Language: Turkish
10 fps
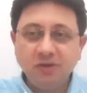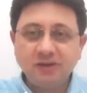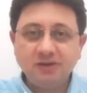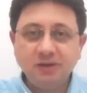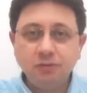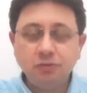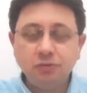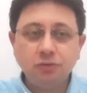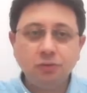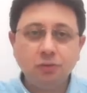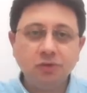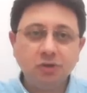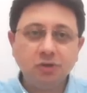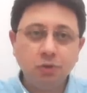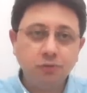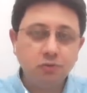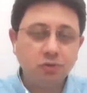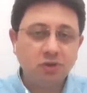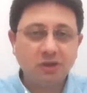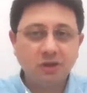Tam tersine üssün oradaki
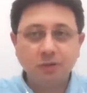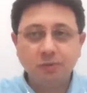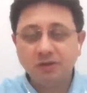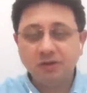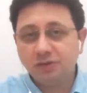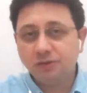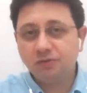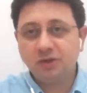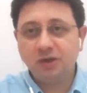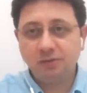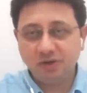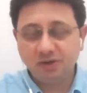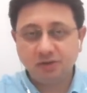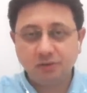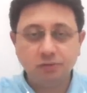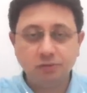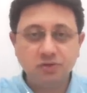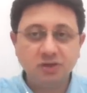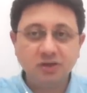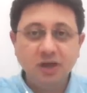topçu roketleri, balistik füzeler birazdan
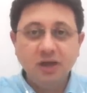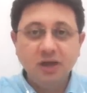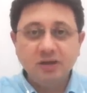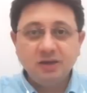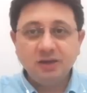konuşacağız.